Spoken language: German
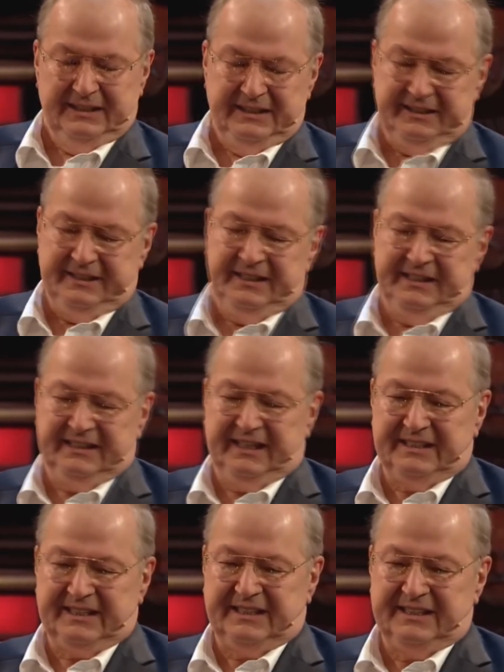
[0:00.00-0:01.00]
äh,
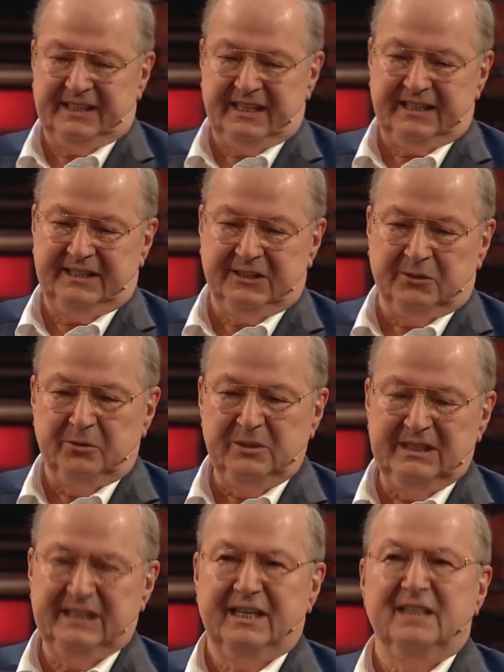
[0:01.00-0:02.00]
Satz gesagt, die
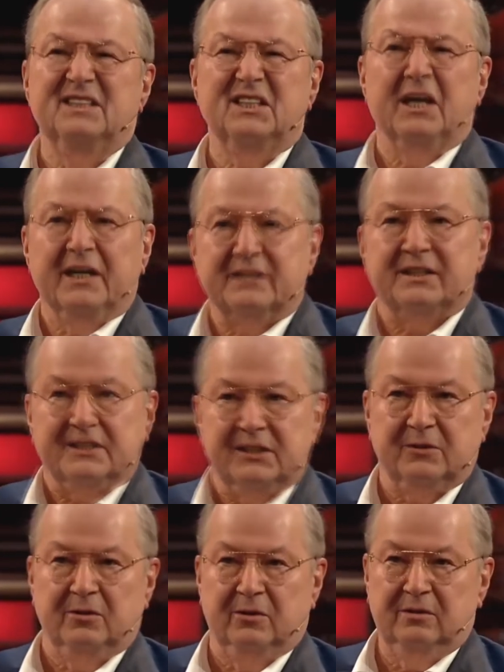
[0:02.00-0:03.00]
Grünen sind ein
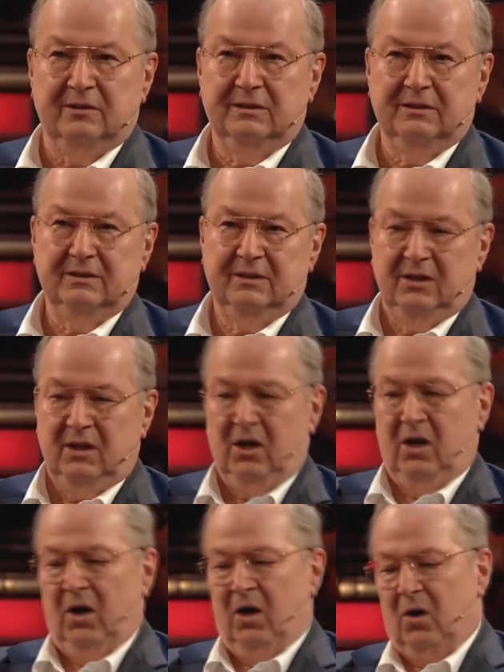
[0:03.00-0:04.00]
Sicherheitsrisiko.
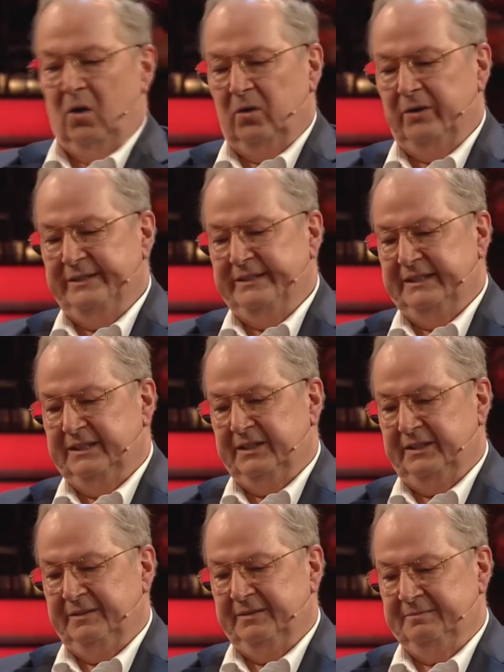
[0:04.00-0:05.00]
Und
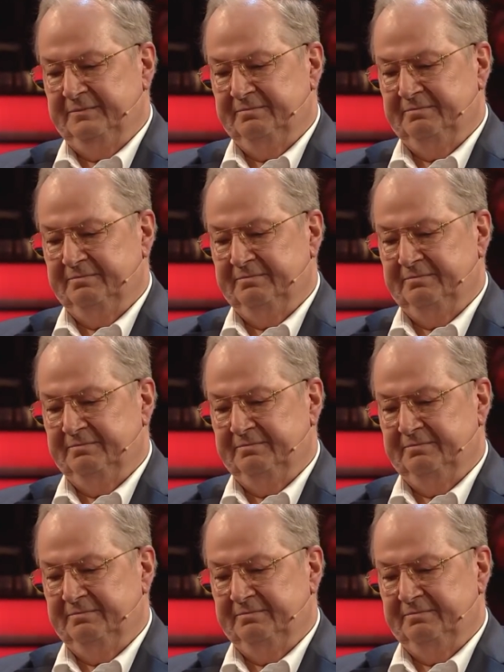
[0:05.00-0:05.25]
äh,